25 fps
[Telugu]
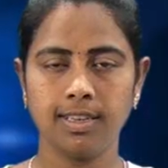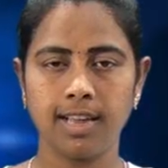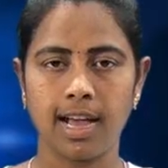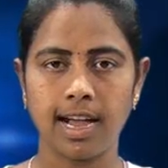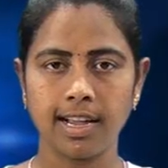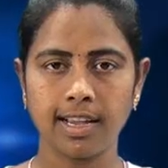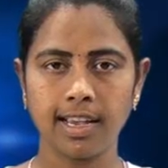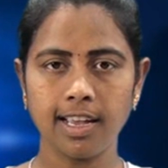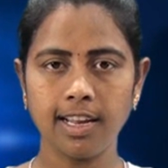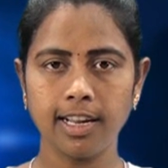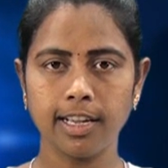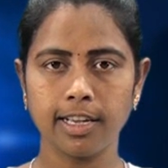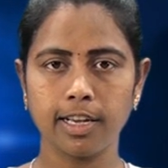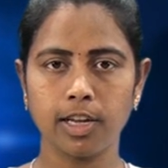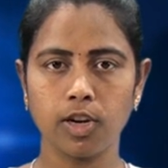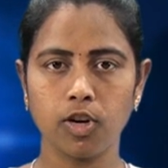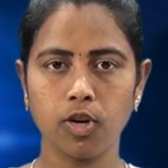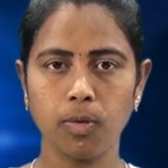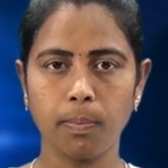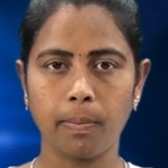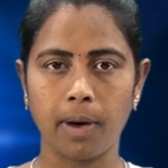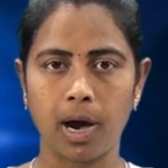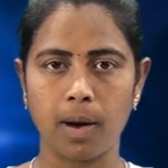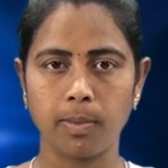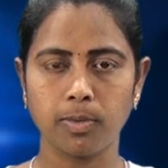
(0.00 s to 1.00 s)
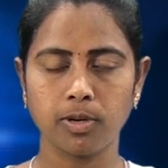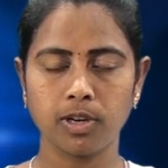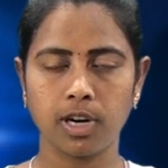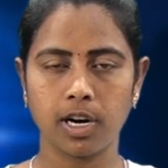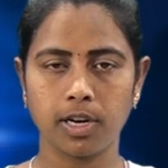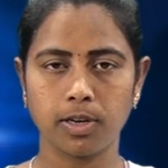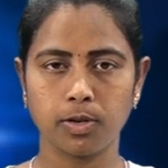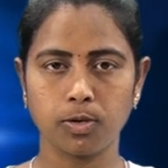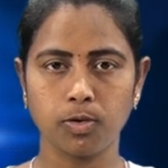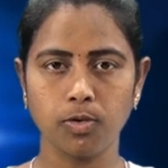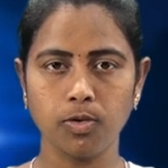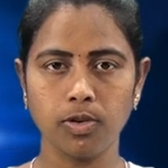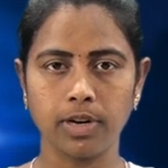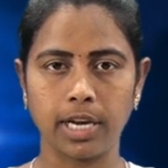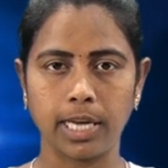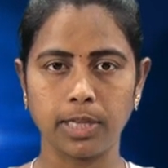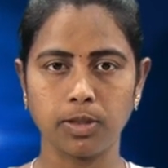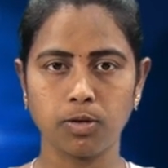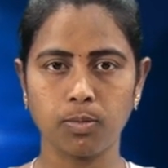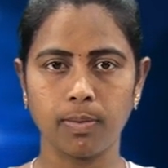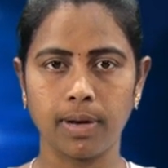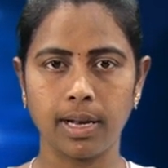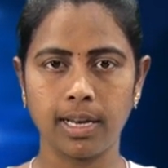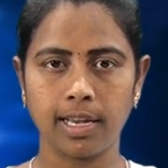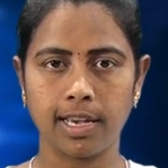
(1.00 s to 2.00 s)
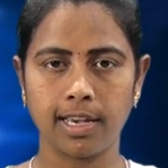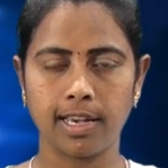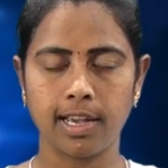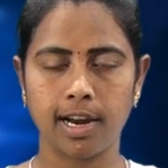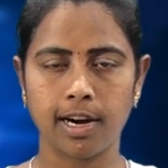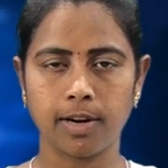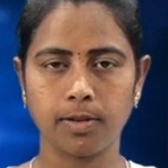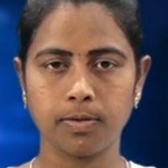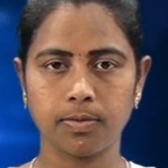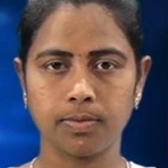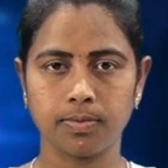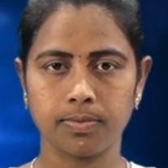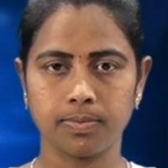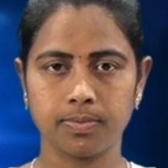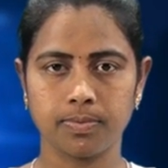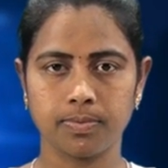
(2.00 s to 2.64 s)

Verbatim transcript: నాగాలంకలో పాము కాటుకు రైతు బలి అయ్యాడు